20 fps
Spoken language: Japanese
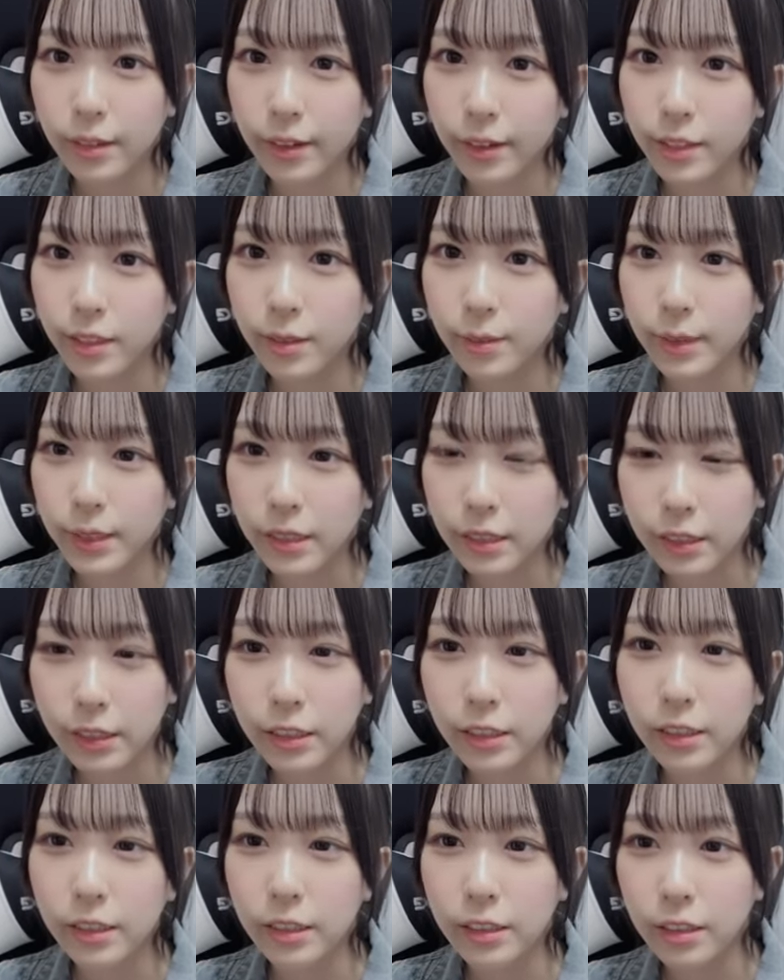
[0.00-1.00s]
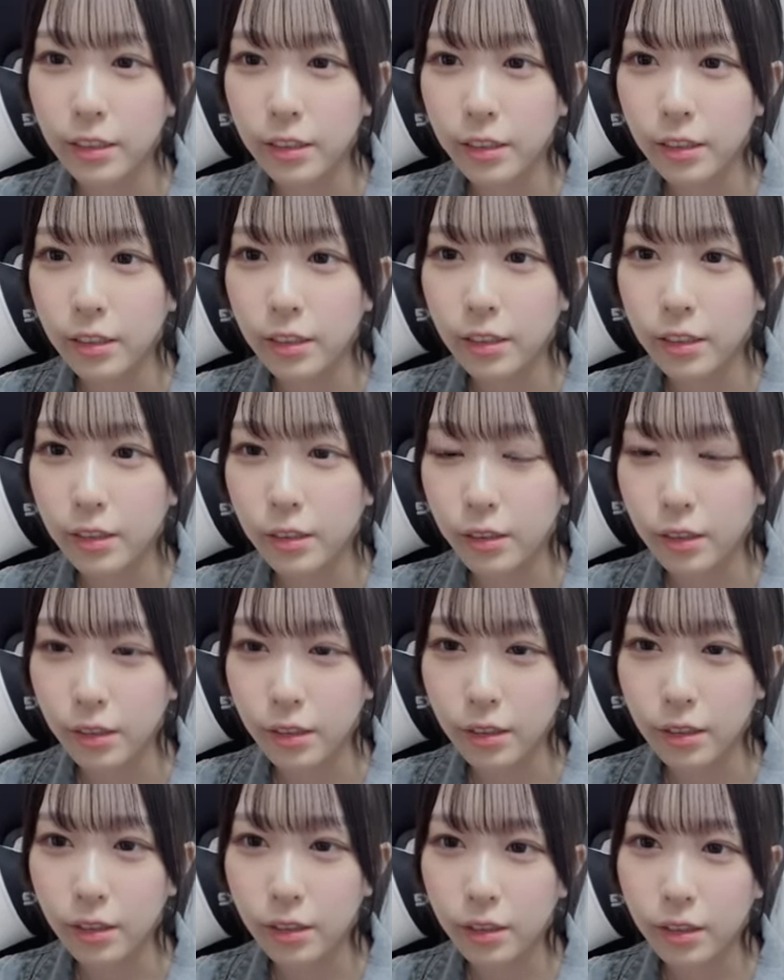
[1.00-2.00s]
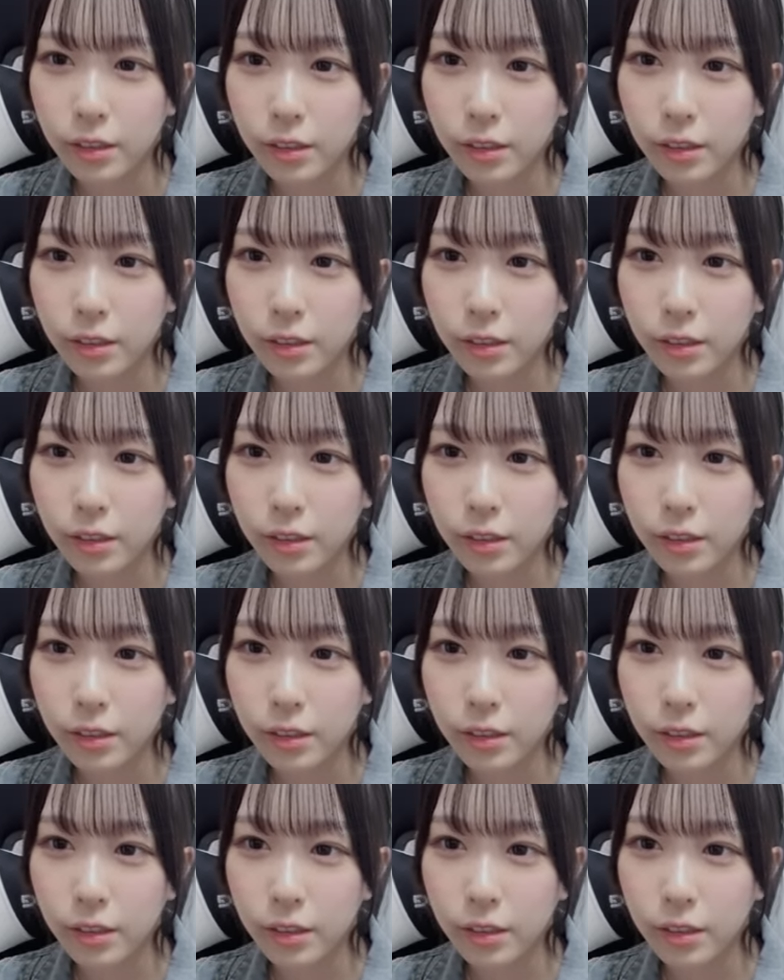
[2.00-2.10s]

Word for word: 初めてなんか